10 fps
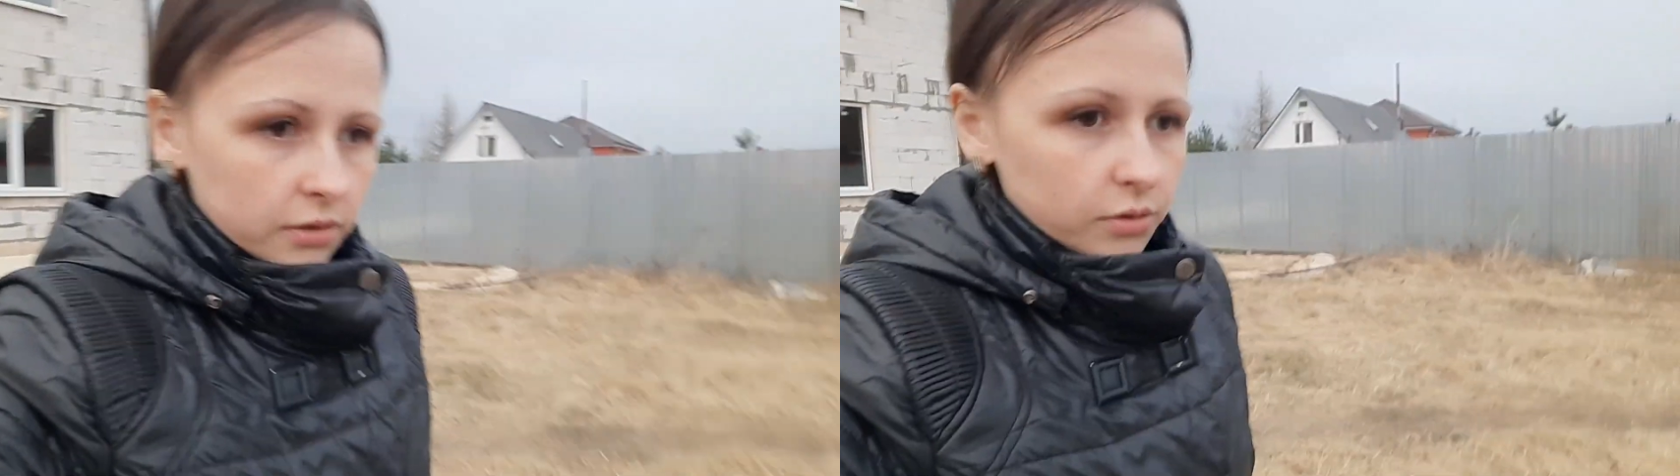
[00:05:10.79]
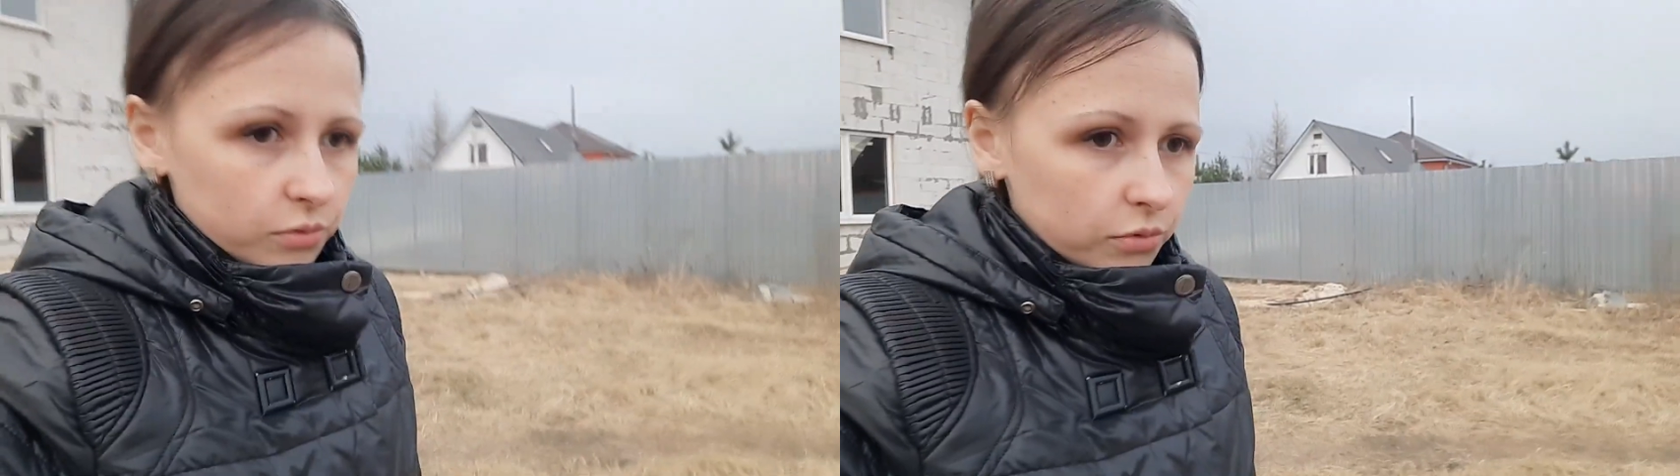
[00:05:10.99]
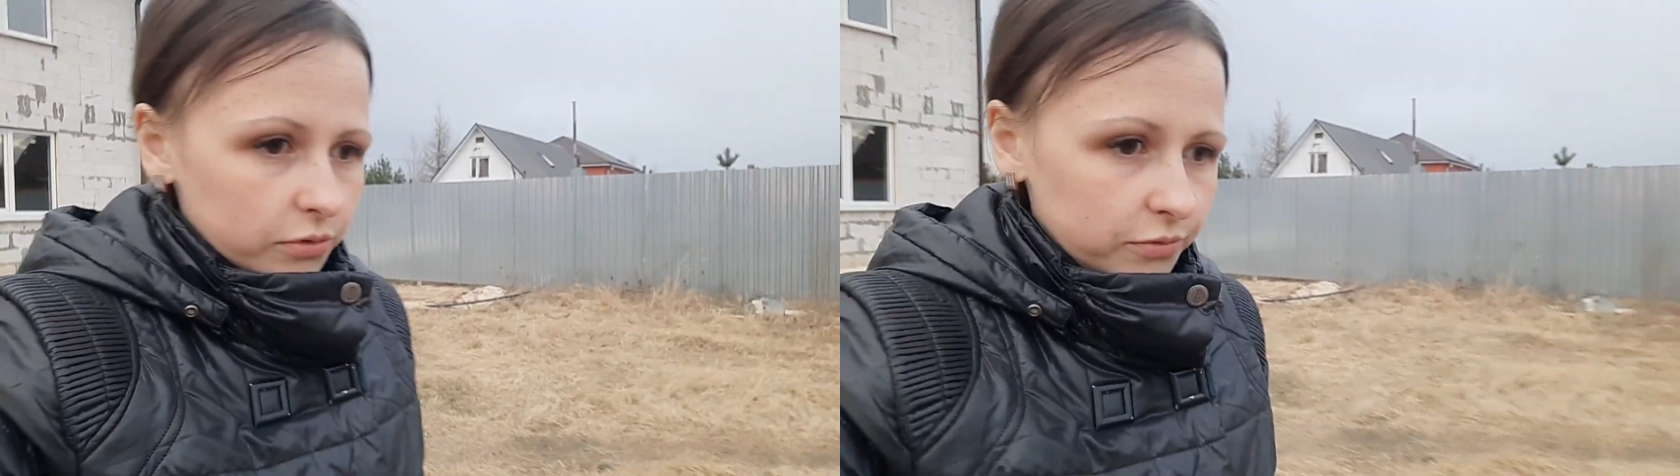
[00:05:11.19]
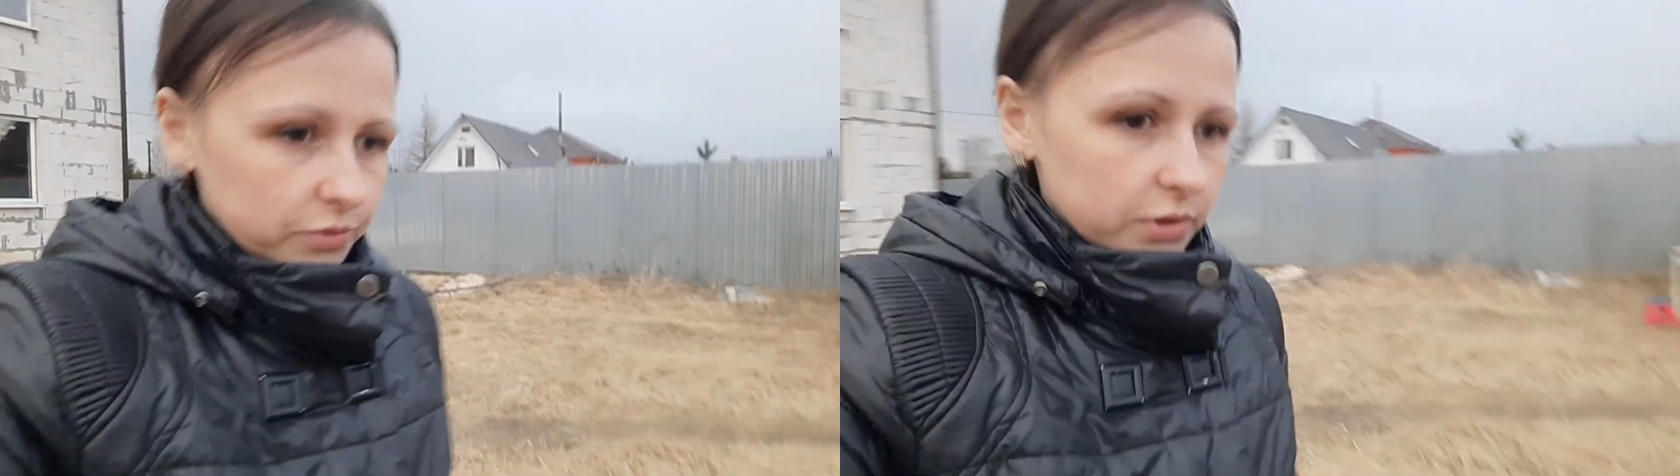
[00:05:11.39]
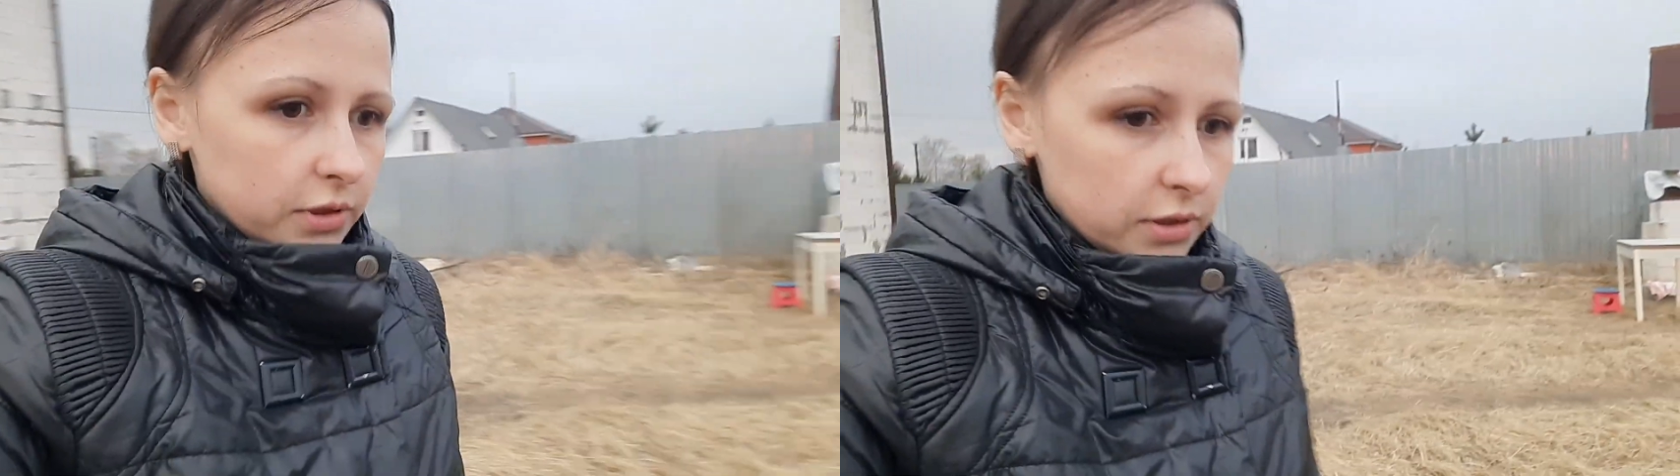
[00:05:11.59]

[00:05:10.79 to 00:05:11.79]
кофе,